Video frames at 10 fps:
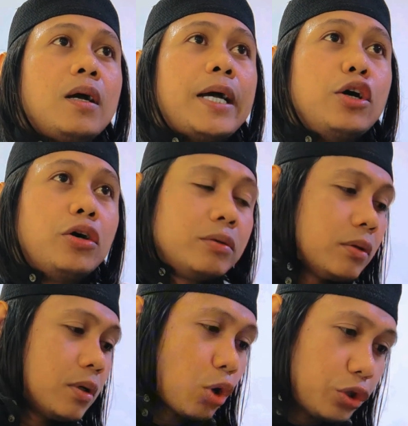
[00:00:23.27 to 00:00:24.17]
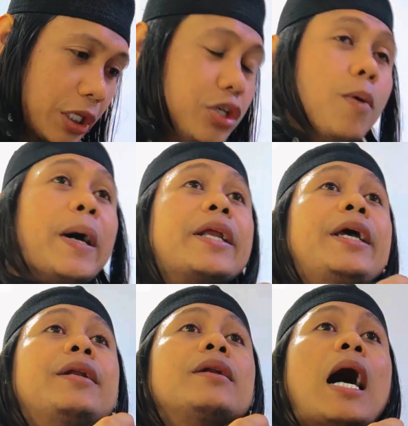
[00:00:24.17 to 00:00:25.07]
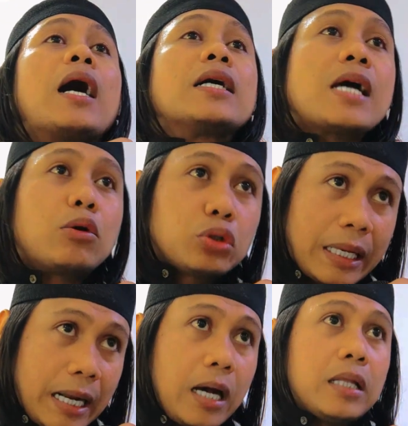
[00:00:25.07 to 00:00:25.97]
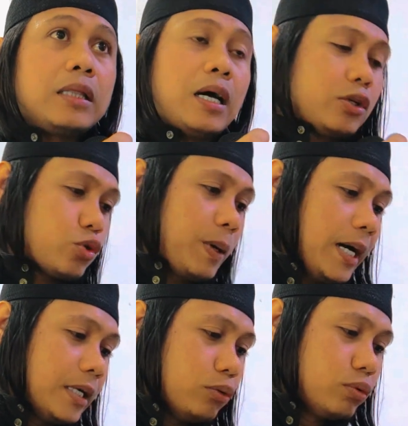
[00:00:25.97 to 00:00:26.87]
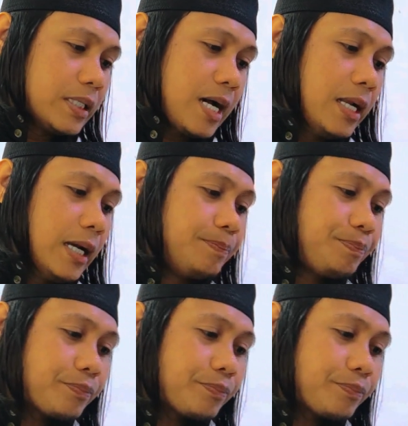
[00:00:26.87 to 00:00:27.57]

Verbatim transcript: Ngayon, continue pa rin ang kasagutan ng Allah subhanahu wa ta'ala.